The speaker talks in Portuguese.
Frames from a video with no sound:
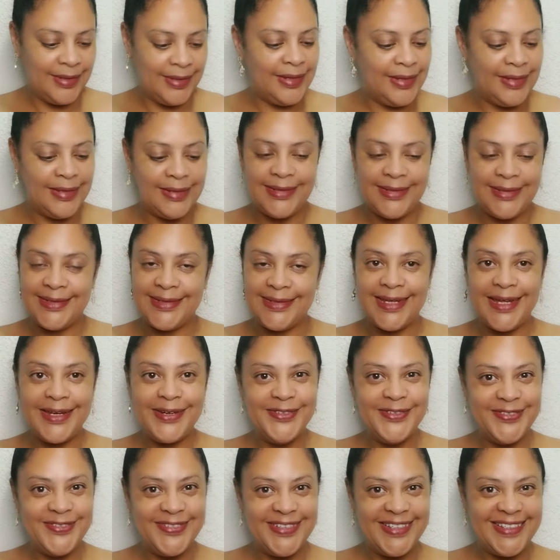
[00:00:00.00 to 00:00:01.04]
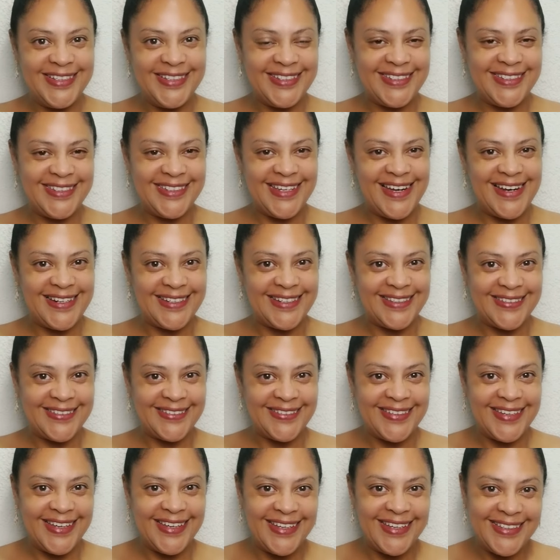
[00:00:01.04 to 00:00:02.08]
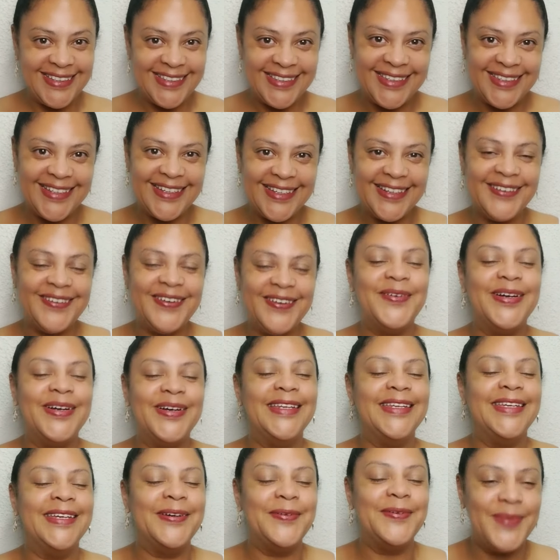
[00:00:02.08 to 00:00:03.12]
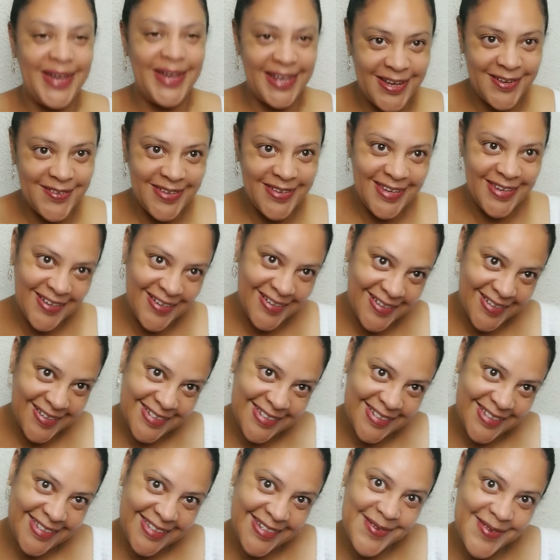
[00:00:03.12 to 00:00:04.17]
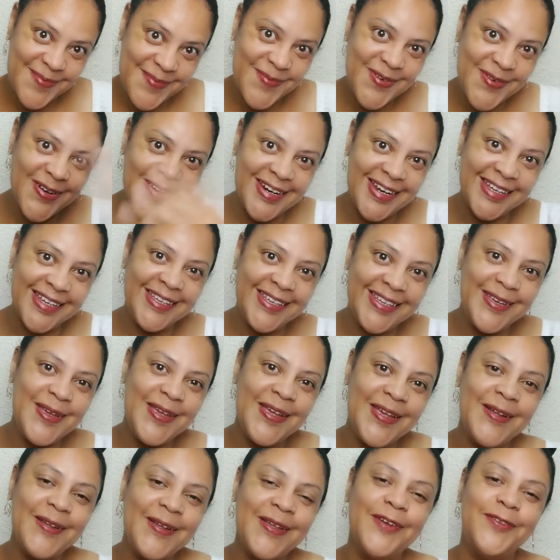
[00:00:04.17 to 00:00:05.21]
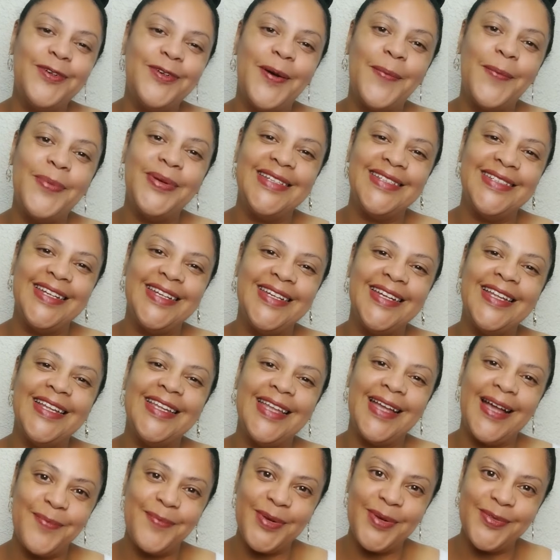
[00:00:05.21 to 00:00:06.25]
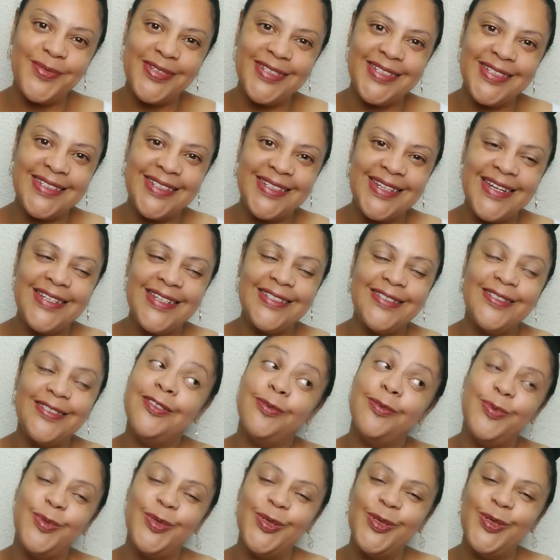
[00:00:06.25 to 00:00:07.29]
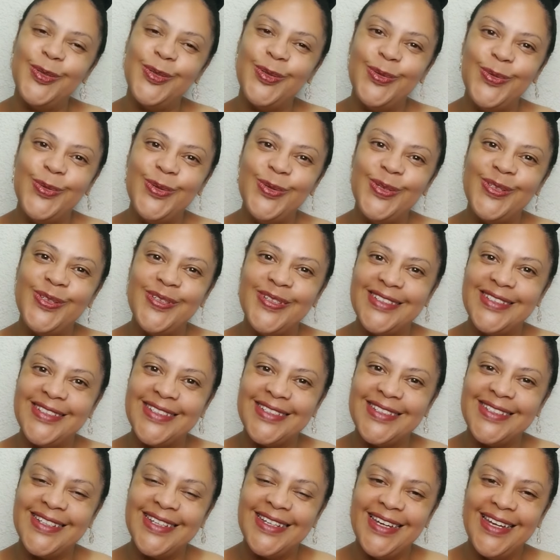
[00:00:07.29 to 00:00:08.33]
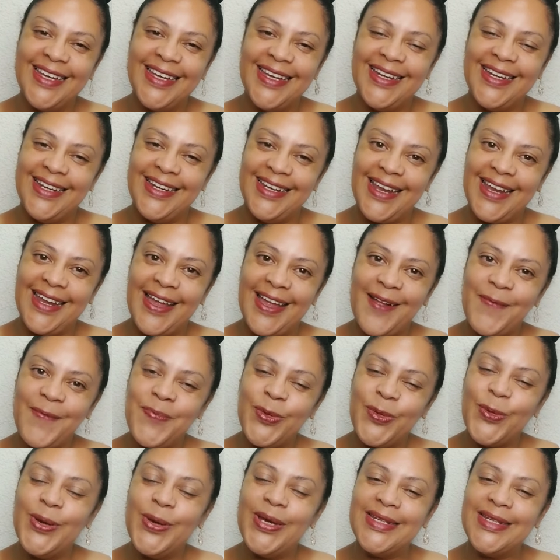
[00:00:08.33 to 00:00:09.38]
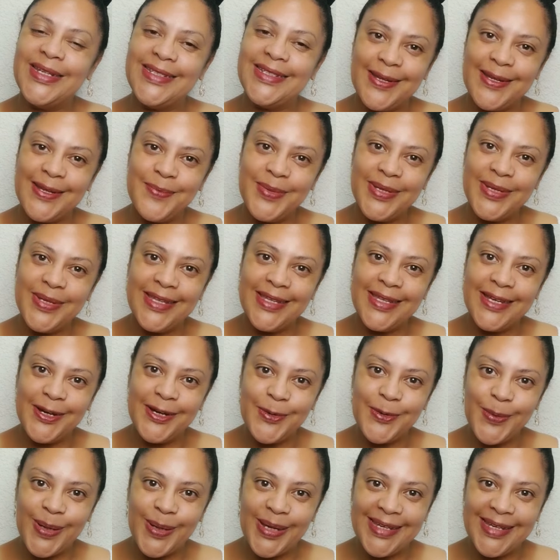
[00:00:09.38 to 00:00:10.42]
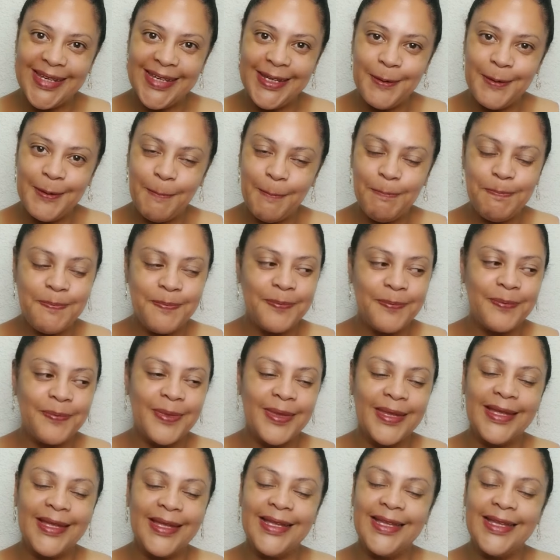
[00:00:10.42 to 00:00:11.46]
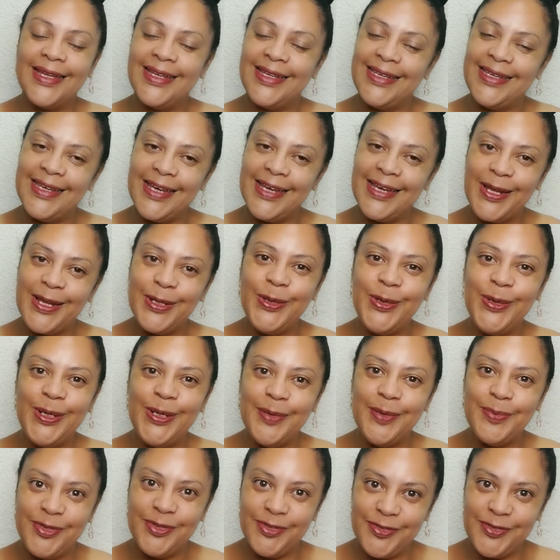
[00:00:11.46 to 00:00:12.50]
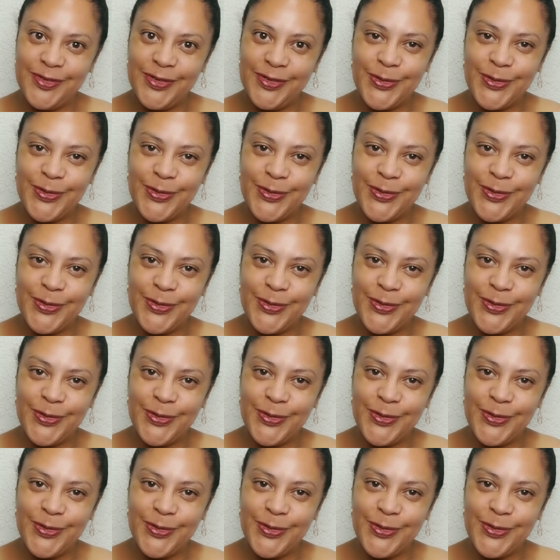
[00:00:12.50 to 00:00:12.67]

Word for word: está no vídeo certo. Então, é uma linha maravilhosa e bora aqui que eu vou apresentar para vocês os produtos, né? recebidão aí que a Lola me enviou.